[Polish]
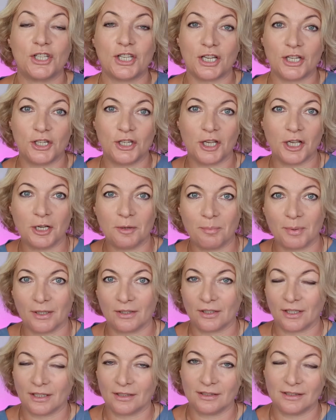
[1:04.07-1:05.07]
zwłaszcza
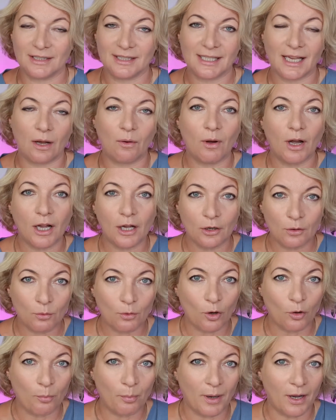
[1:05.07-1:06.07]
sierpień, kiedy cała
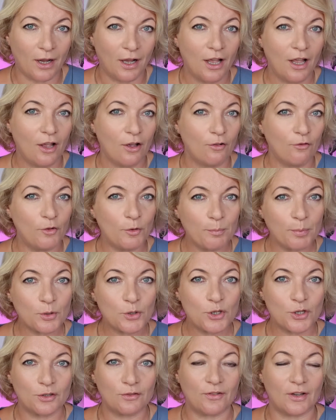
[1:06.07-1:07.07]
Europa
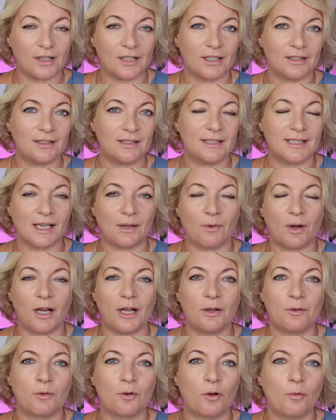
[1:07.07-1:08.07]
wypoczywa, kiedy cała
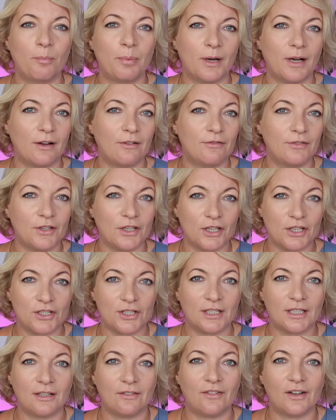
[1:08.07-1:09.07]
Europa
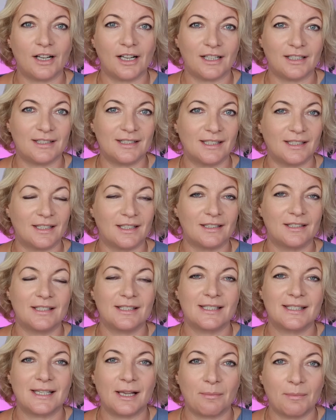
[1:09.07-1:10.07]
wyjeżdża na wakacje, kiedy
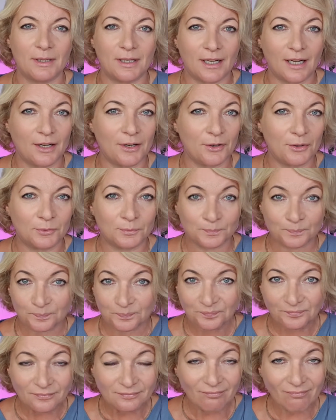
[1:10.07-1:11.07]
zamykają
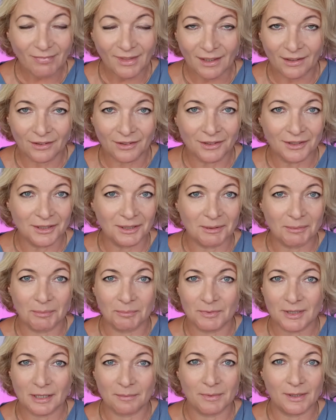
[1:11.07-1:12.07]

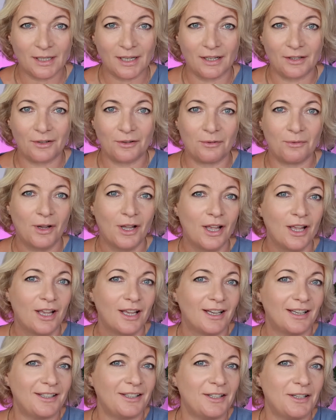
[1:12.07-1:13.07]
Zamykają
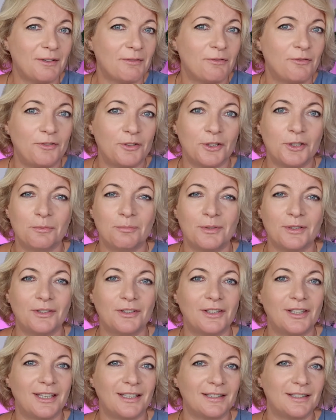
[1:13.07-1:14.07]
e,
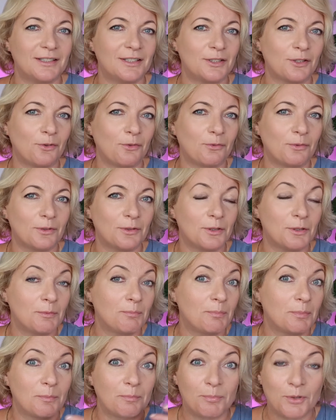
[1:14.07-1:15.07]
firmy, kiedy są e,
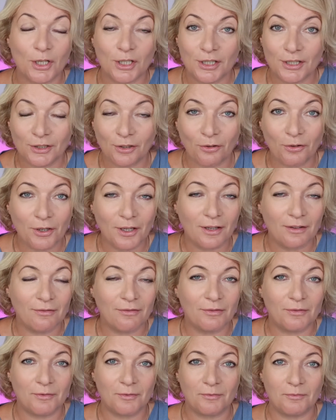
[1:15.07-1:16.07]
przestoje
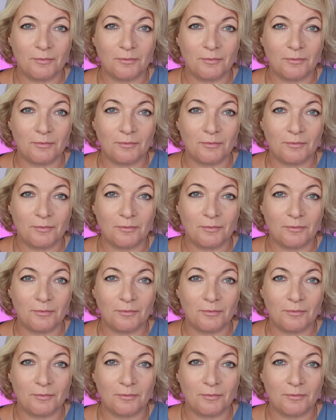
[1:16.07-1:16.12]
w